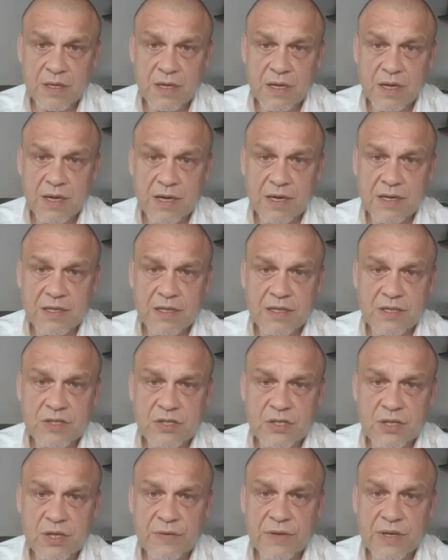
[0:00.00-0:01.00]
а когда
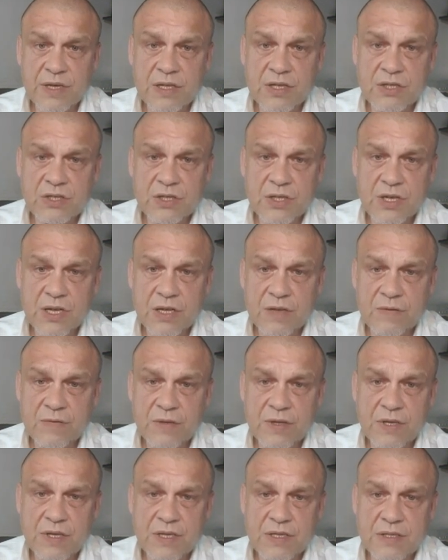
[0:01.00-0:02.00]
человек начинает
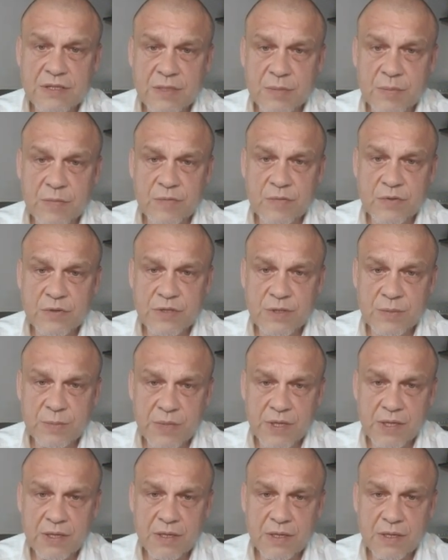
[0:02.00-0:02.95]
винить самого себя,